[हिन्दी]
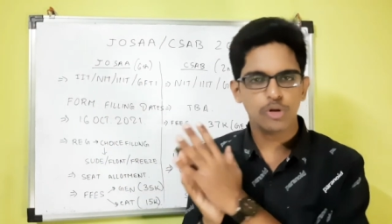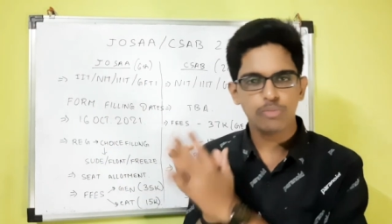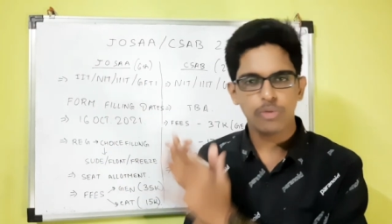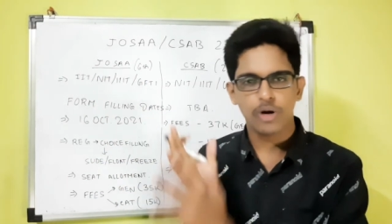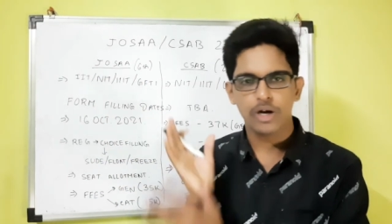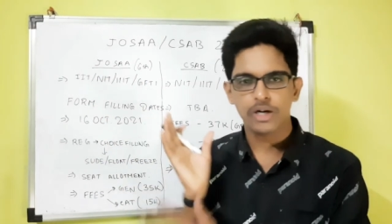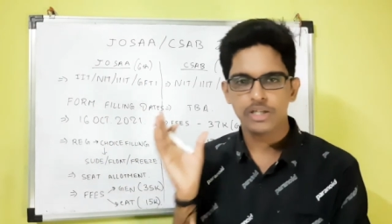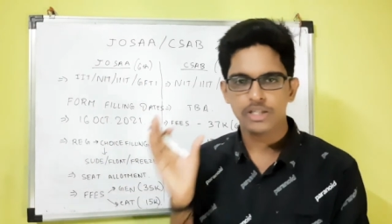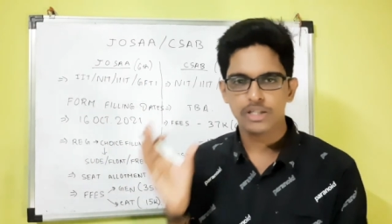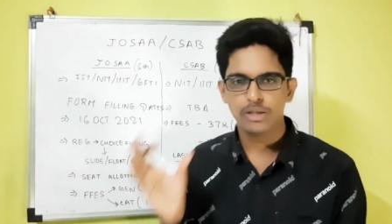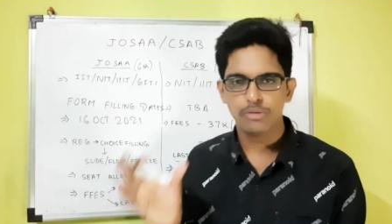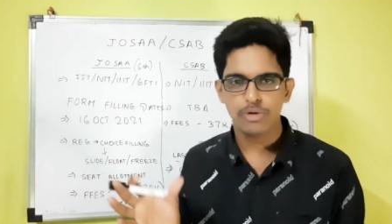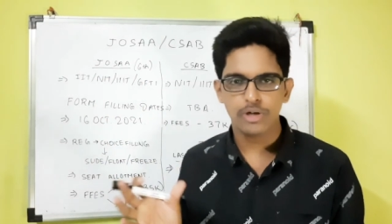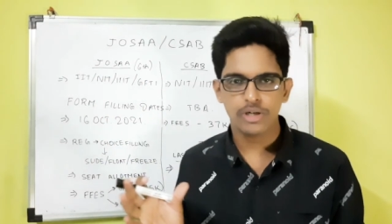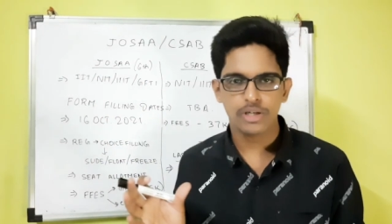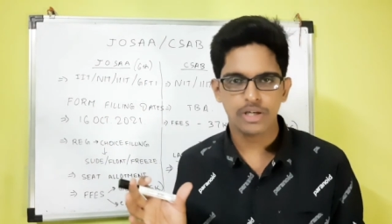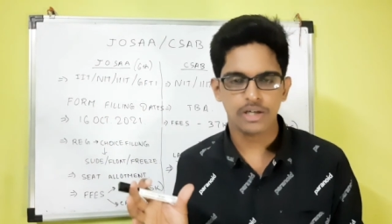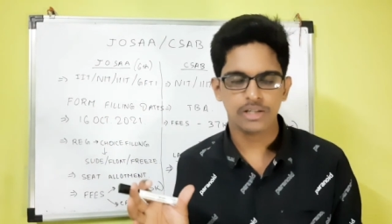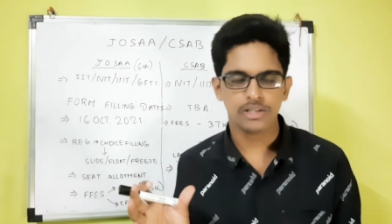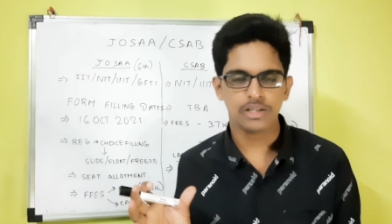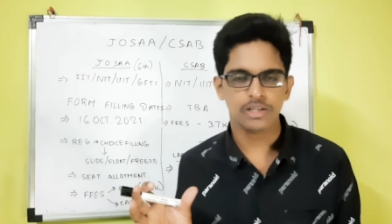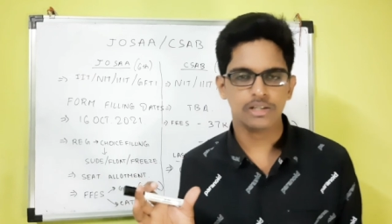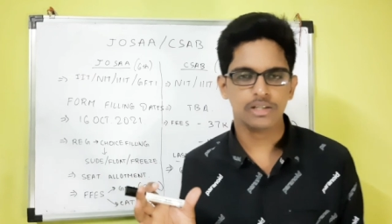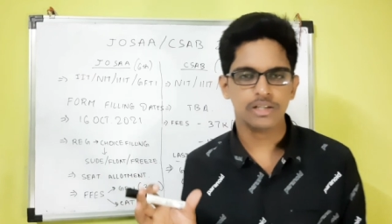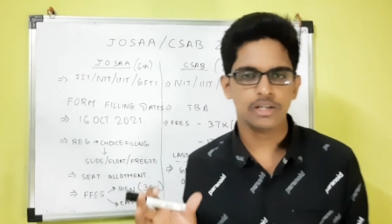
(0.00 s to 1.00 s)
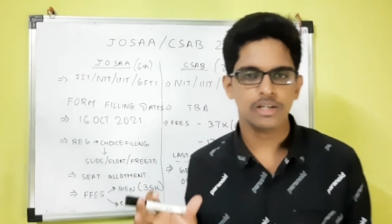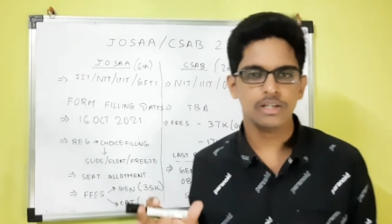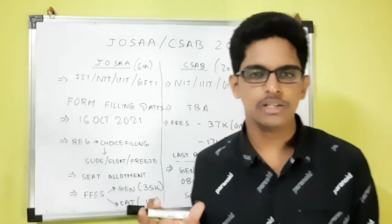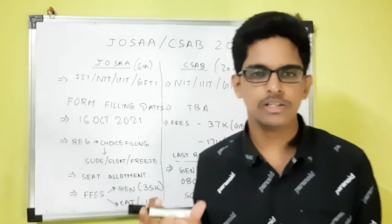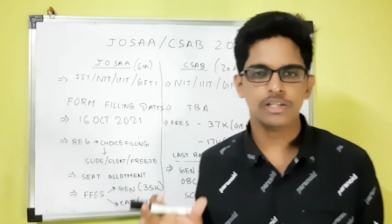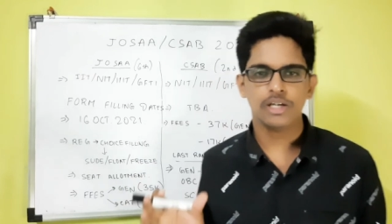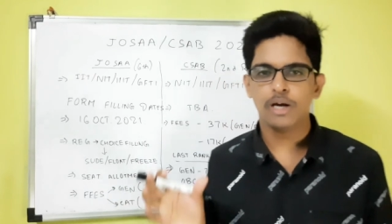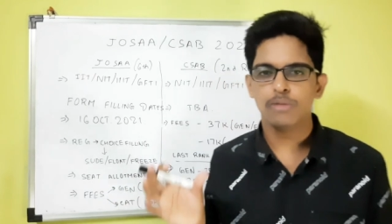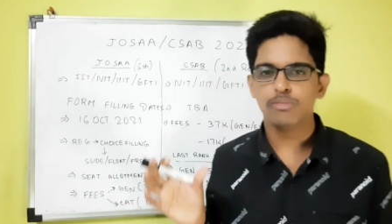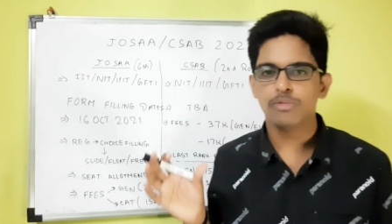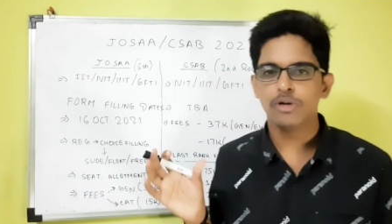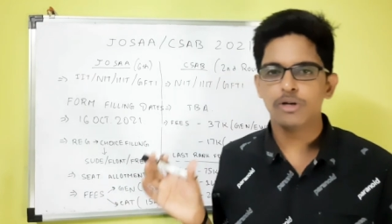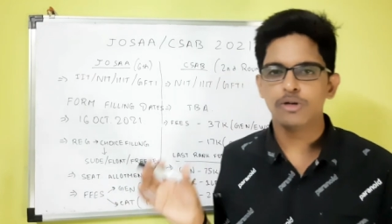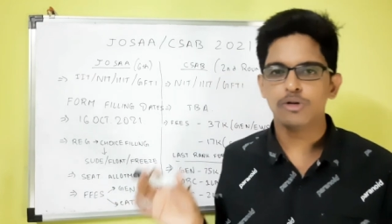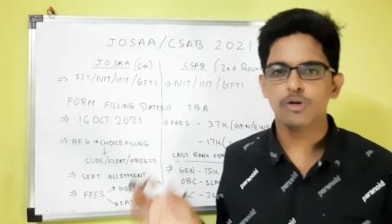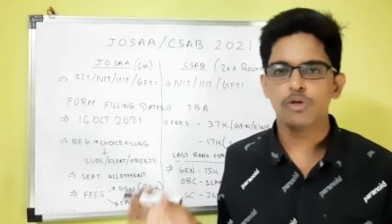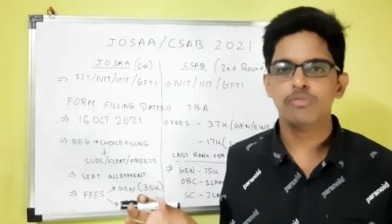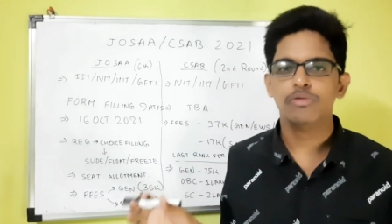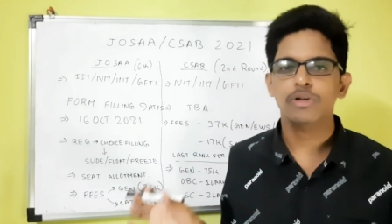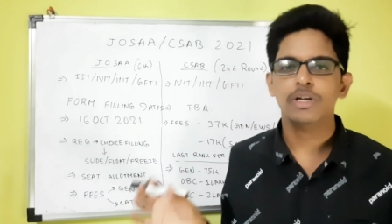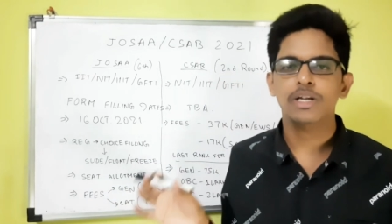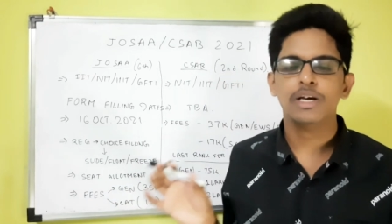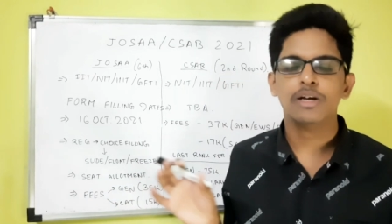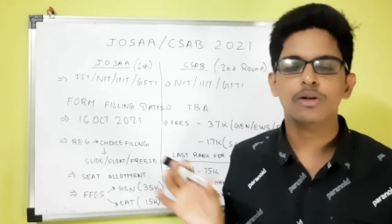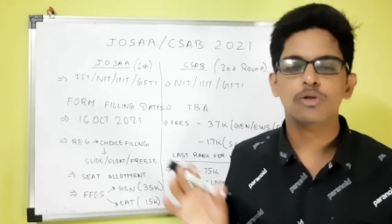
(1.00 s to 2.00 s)
पार्टिसिपेट कर सकता है चाहे आपका कट
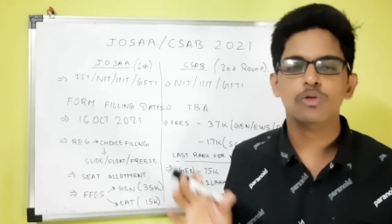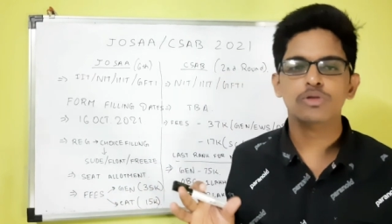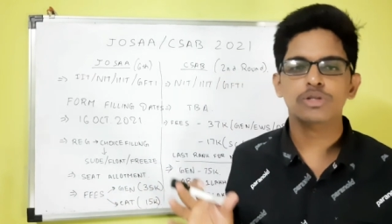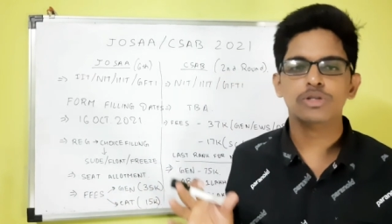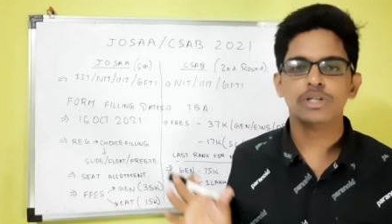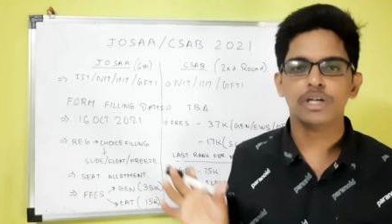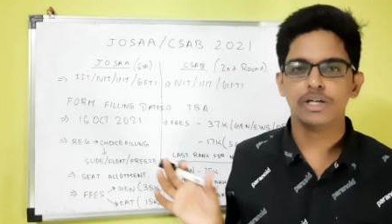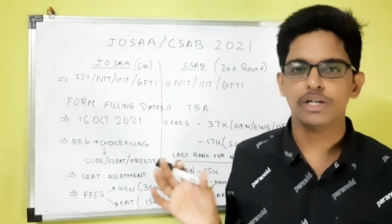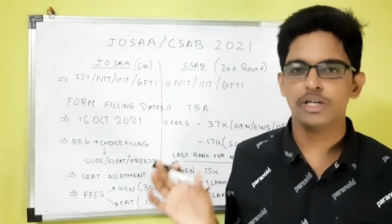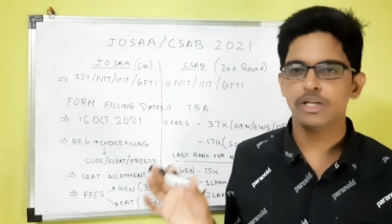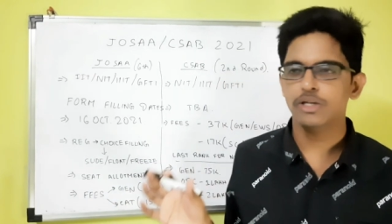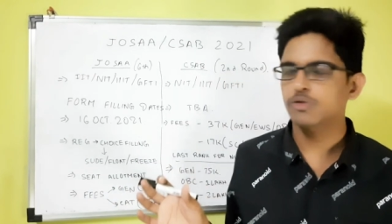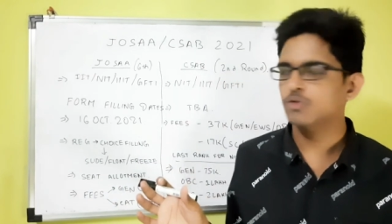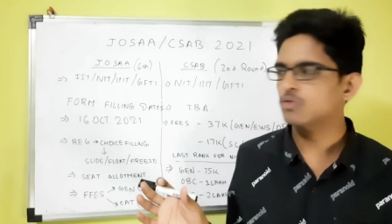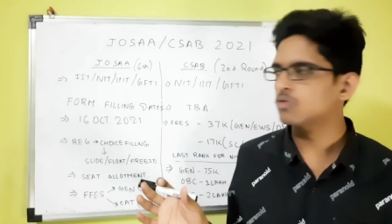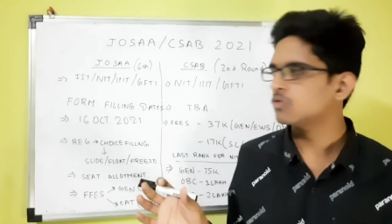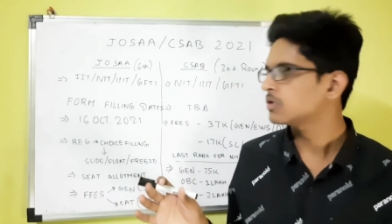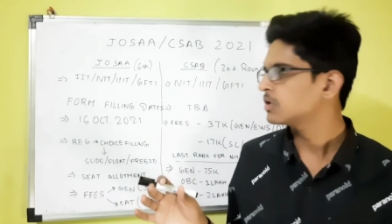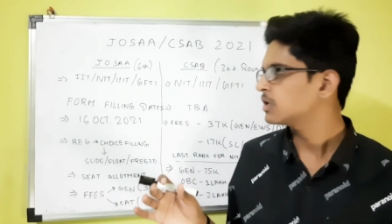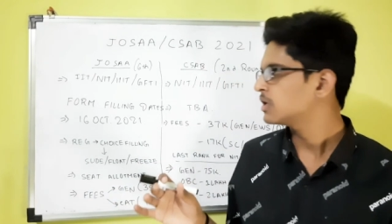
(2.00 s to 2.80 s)
ऑफ क्लियर हो चाहे नहीं हो